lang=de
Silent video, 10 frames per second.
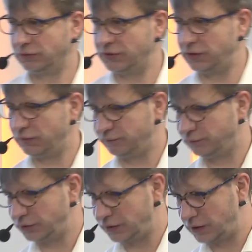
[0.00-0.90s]
Also ihr
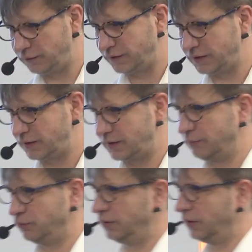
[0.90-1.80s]
wollt ja keinen Versatz
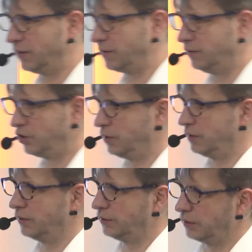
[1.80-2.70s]
haben in den ganzen
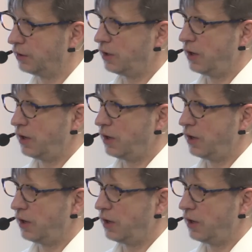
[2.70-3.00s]
Schichten da drin.